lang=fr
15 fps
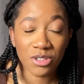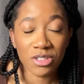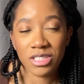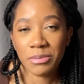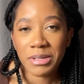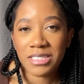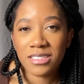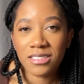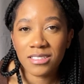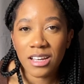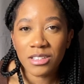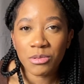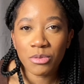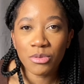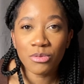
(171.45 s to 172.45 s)
Je sais pas si ça
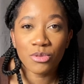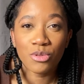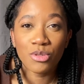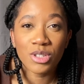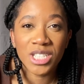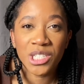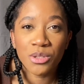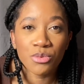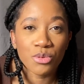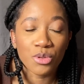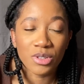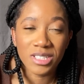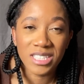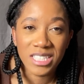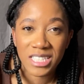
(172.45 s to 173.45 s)
se prononce 2J ou 2
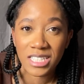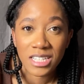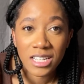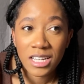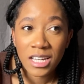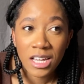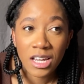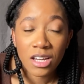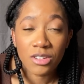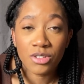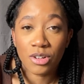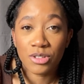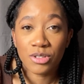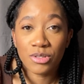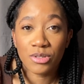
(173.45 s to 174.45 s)
guy
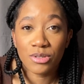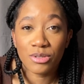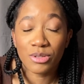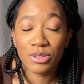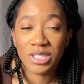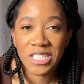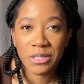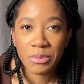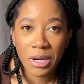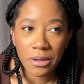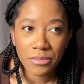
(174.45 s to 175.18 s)
Genre, je, je sais pas.